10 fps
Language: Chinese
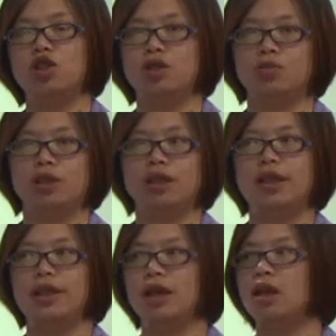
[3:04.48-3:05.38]
有期
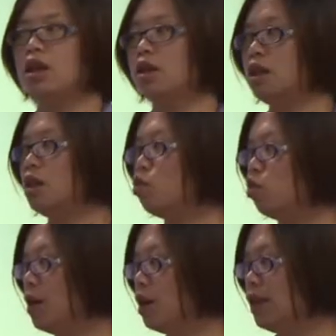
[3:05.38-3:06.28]
内呢，你的股
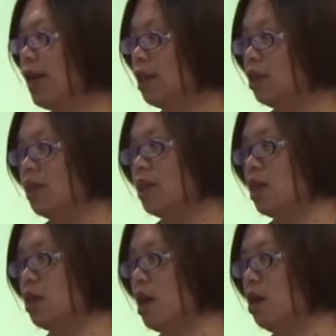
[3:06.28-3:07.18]
票的价值在
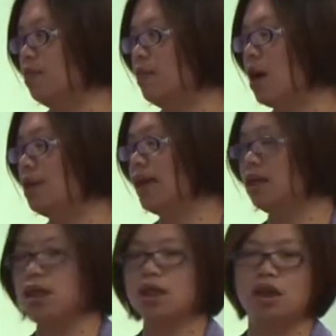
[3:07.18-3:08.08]
上涨啊，价
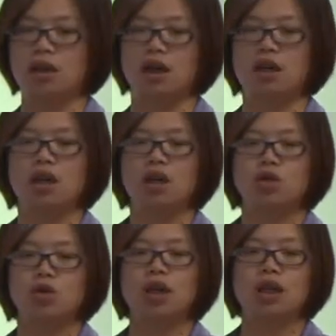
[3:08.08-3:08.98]
值在上涨。
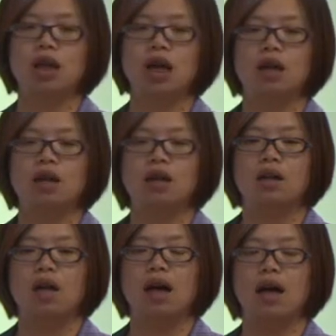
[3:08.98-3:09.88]
所以呢，
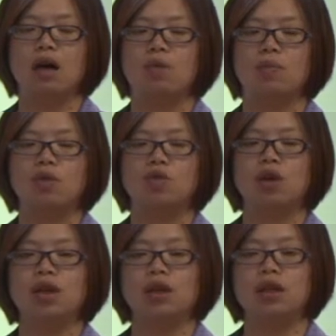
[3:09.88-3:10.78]
呃，我们
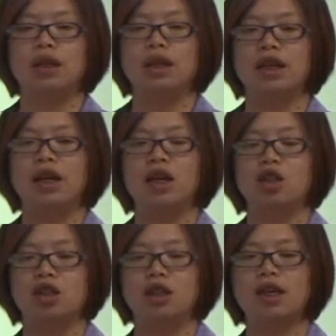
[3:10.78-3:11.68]
说以呢
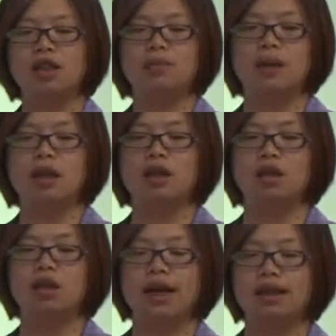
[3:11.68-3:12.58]
实现资本利
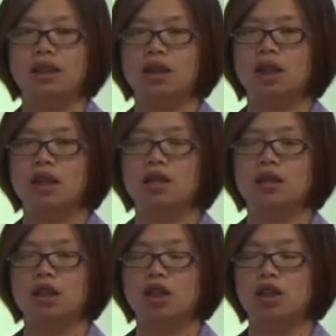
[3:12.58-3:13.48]
得来计呢，
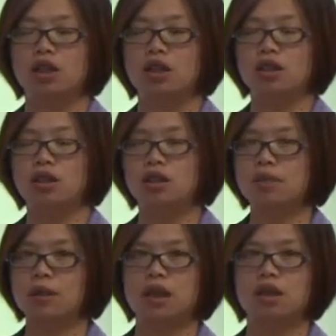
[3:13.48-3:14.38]
以
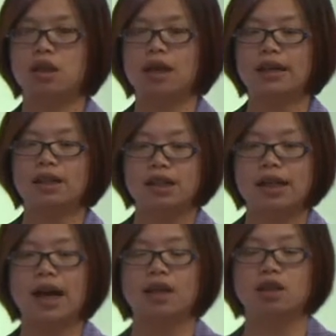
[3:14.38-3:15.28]
资本利得来计
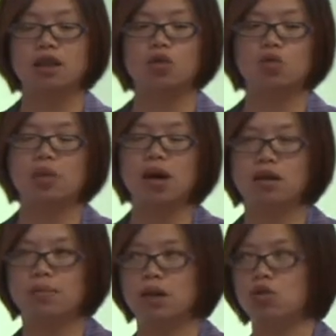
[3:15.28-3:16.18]
价的这个股票
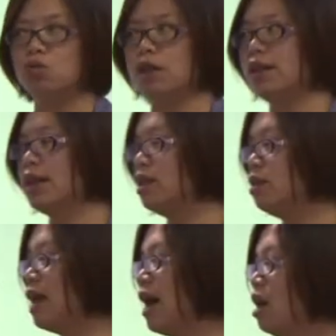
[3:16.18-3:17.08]
的比重呢在
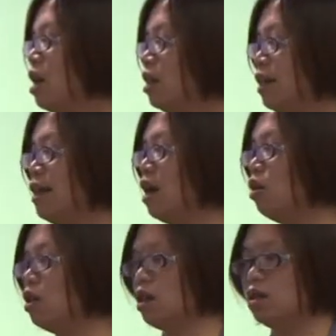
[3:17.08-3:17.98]
增加，提高
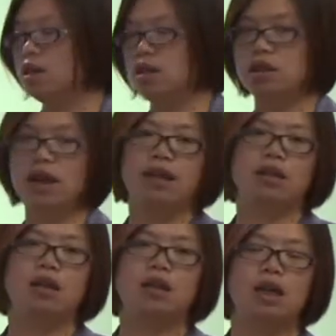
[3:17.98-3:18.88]
了整个资产
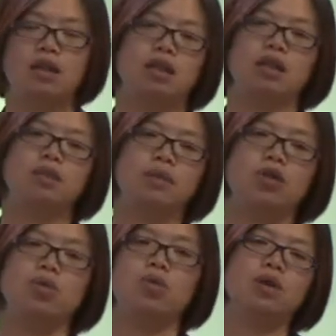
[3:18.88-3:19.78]
的这样的一个比
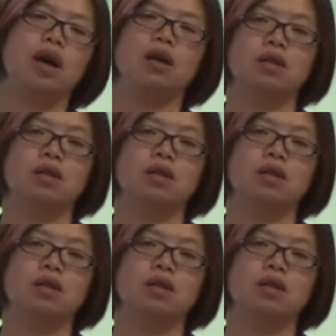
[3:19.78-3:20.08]
重啊。